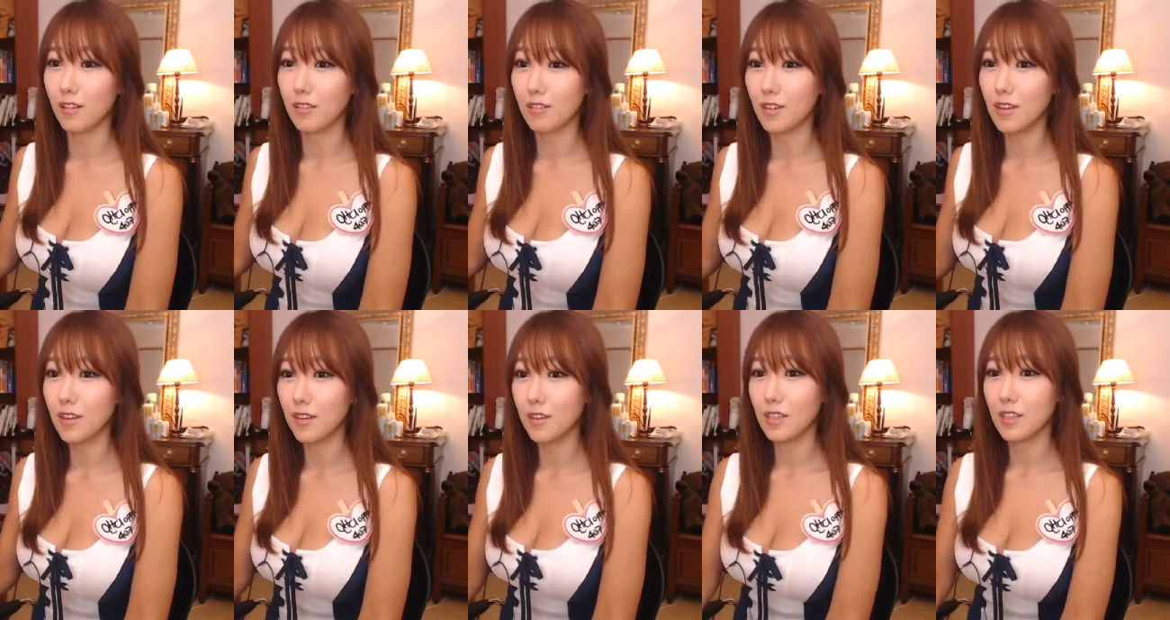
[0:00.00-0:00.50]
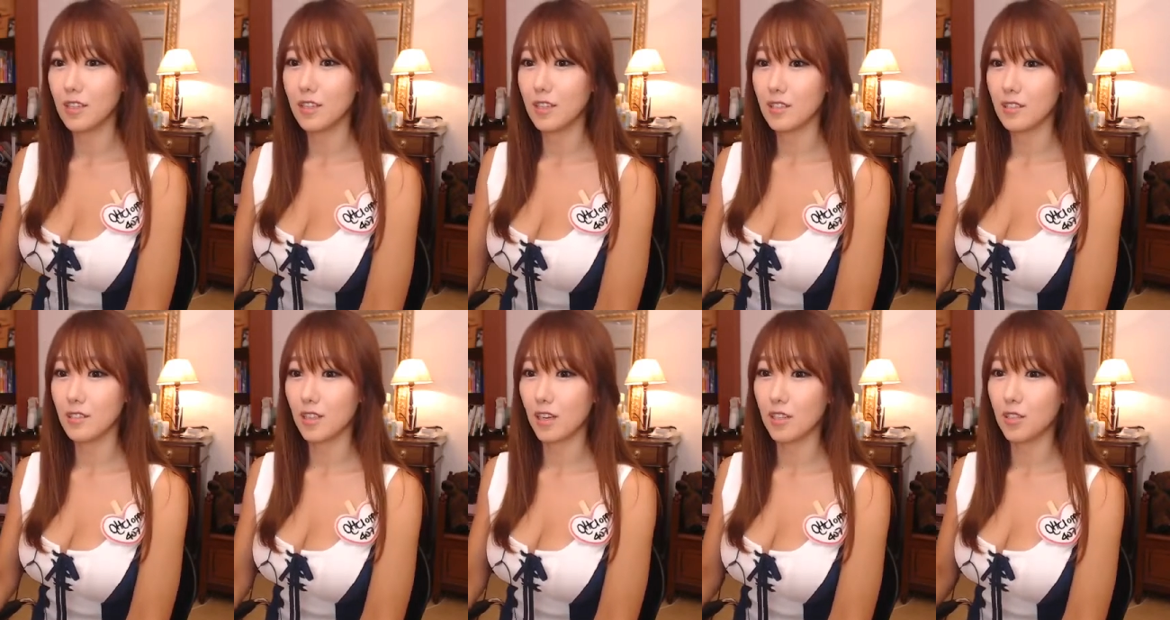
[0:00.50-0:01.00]
안 그래?
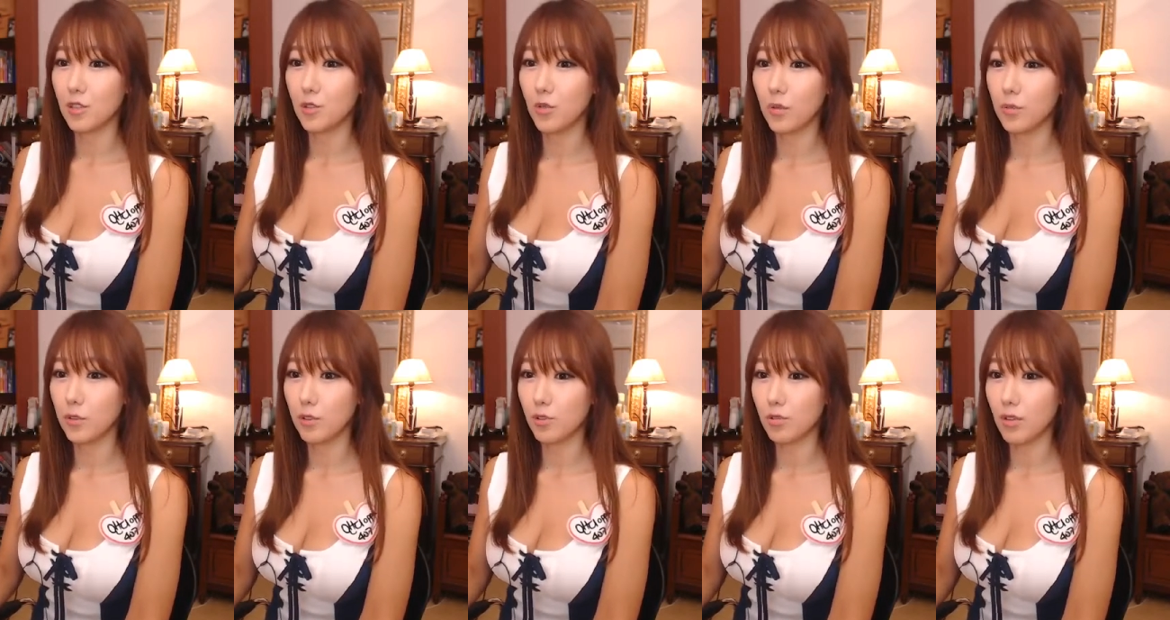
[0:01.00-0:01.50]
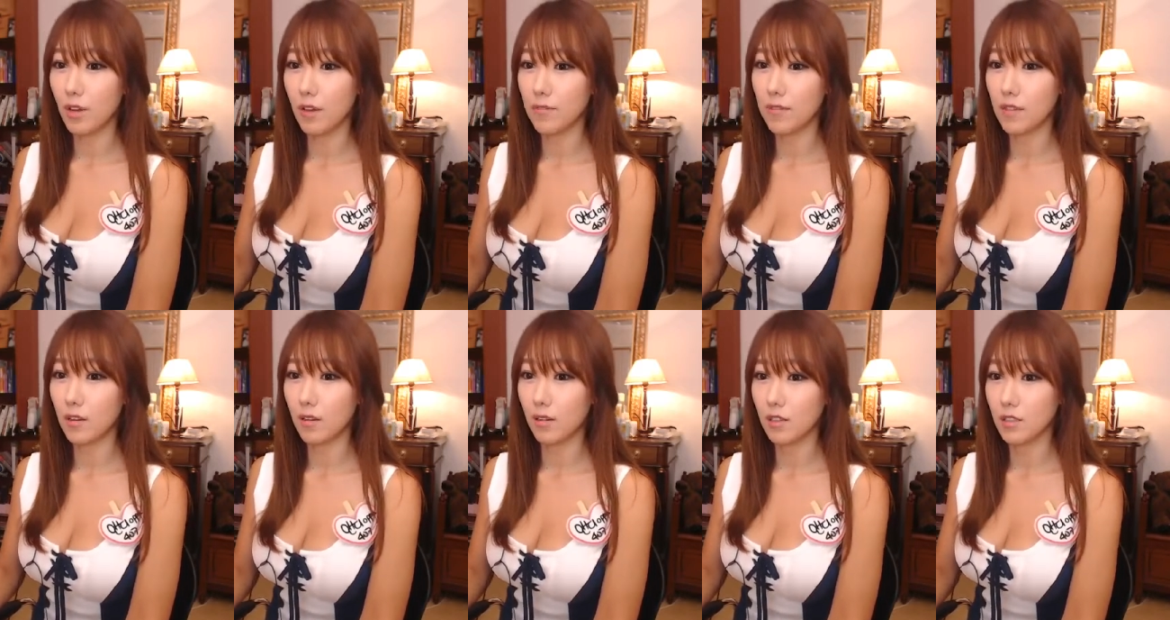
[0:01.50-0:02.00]
잠깐 이거 왜 밑으로
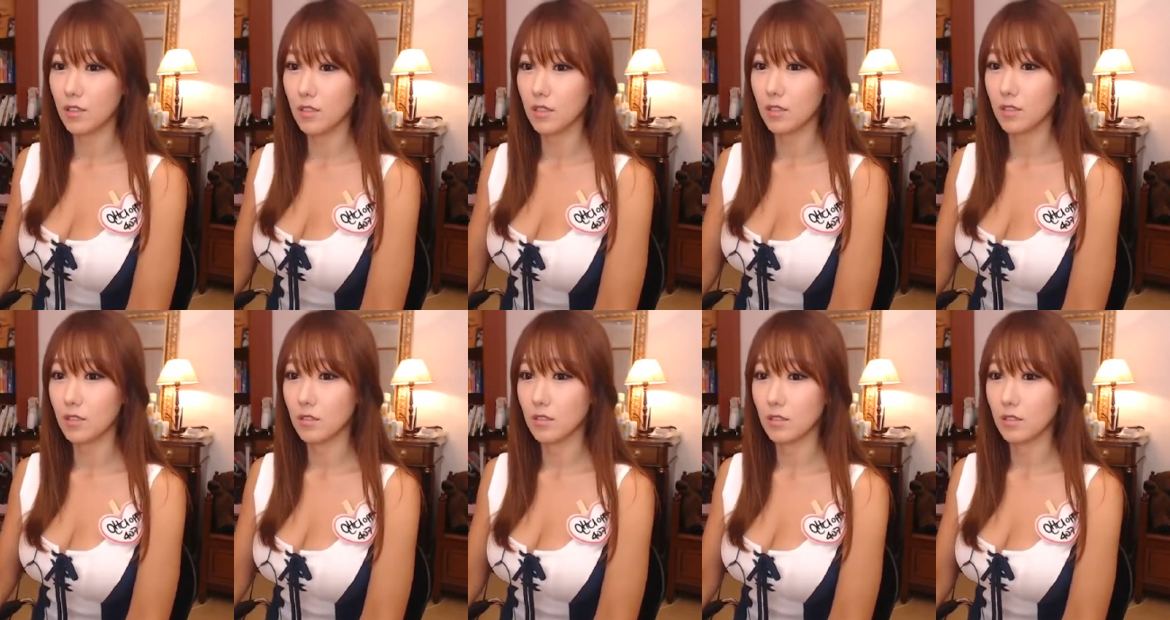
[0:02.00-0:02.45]
안 내려가니?